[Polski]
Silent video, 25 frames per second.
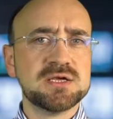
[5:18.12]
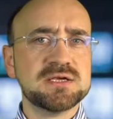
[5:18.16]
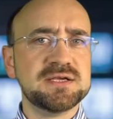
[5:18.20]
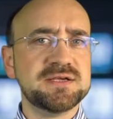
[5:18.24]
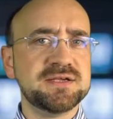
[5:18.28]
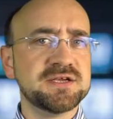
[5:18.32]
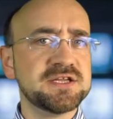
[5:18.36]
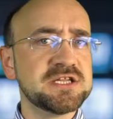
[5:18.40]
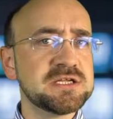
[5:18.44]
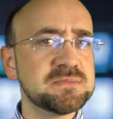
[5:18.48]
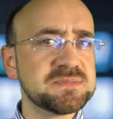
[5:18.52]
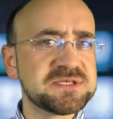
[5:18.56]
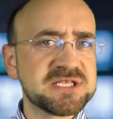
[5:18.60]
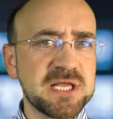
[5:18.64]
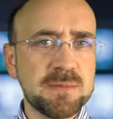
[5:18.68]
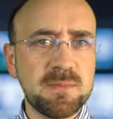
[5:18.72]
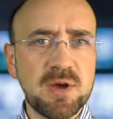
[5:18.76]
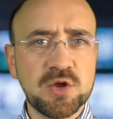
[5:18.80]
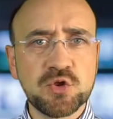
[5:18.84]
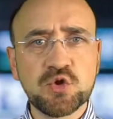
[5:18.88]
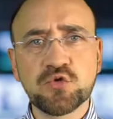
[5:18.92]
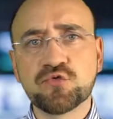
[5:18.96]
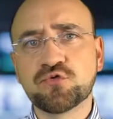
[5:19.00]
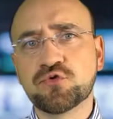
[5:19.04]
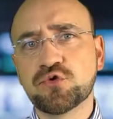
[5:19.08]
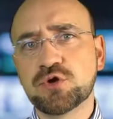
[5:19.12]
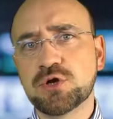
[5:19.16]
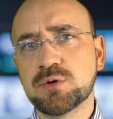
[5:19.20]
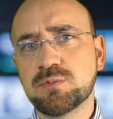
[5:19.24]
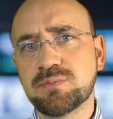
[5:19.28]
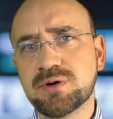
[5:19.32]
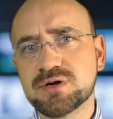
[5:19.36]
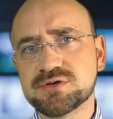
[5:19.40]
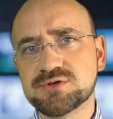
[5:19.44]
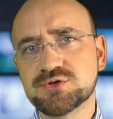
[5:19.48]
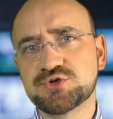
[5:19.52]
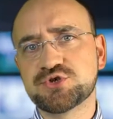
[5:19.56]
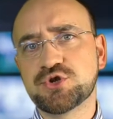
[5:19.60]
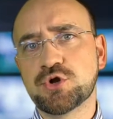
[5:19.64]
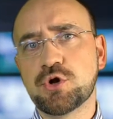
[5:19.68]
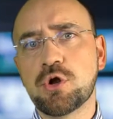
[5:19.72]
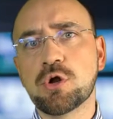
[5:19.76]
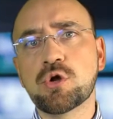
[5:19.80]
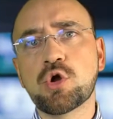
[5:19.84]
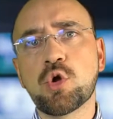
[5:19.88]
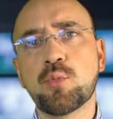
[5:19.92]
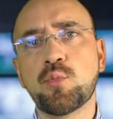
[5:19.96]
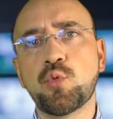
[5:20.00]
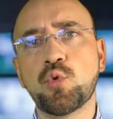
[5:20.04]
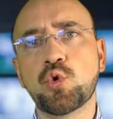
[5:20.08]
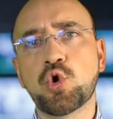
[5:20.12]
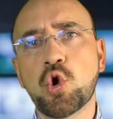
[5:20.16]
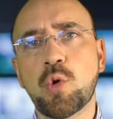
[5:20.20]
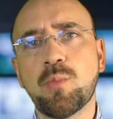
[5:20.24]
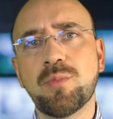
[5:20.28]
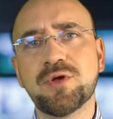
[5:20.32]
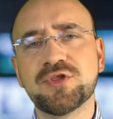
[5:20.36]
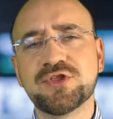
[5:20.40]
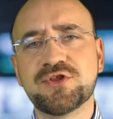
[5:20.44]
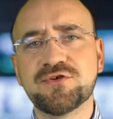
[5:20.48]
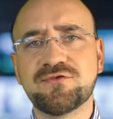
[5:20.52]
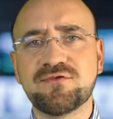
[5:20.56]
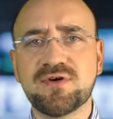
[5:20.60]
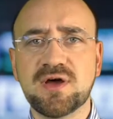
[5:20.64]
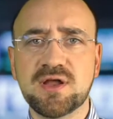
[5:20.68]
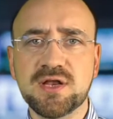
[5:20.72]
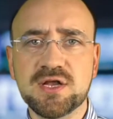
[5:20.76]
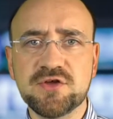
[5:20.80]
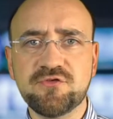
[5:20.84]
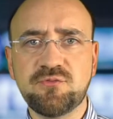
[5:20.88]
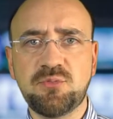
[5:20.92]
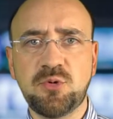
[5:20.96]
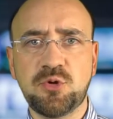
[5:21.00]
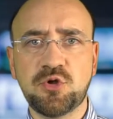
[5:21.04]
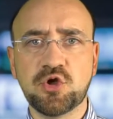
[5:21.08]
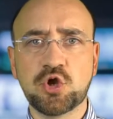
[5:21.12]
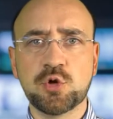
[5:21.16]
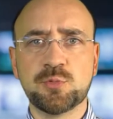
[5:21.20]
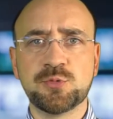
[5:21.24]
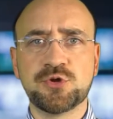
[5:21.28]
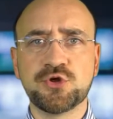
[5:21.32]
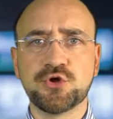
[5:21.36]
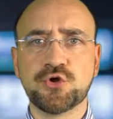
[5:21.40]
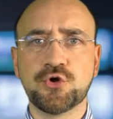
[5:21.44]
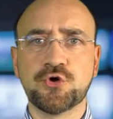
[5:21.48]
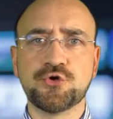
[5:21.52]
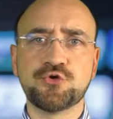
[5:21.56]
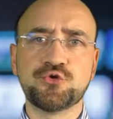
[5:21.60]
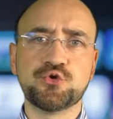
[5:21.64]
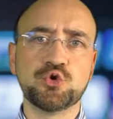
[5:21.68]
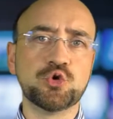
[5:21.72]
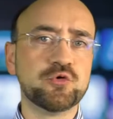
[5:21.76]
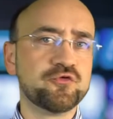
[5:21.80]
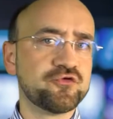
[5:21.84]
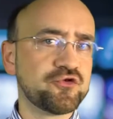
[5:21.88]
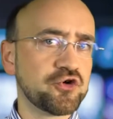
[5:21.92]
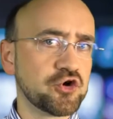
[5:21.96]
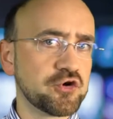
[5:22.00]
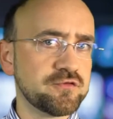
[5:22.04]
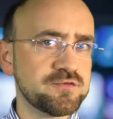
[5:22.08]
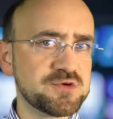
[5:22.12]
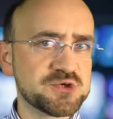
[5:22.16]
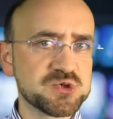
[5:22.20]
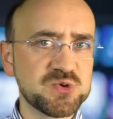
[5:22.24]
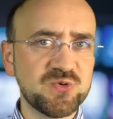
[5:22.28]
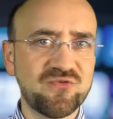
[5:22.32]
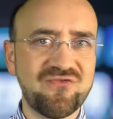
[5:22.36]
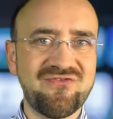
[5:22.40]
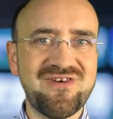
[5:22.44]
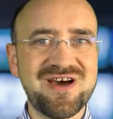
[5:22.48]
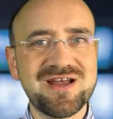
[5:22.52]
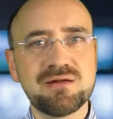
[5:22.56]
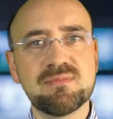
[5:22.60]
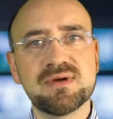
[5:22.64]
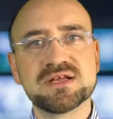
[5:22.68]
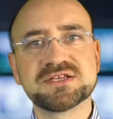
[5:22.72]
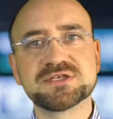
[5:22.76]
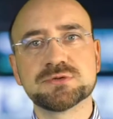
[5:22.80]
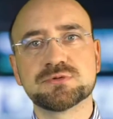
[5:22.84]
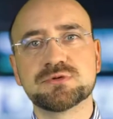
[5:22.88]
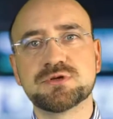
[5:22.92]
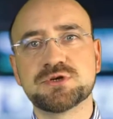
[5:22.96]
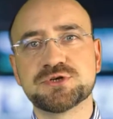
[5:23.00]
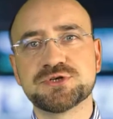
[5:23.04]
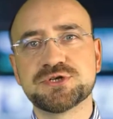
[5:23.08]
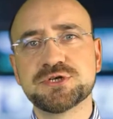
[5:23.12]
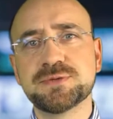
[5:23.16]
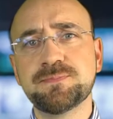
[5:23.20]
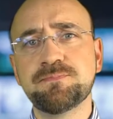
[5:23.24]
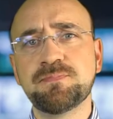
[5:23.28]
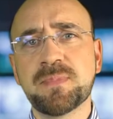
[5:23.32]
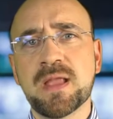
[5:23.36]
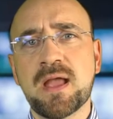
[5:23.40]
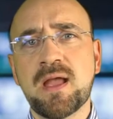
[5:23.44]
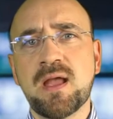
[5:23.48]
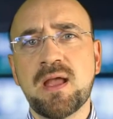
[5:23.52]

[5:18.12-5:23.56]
Jednym z tematów, który bardzo szeroko był komentowany w minionym tygodniu w środowisku farmaceutycznym,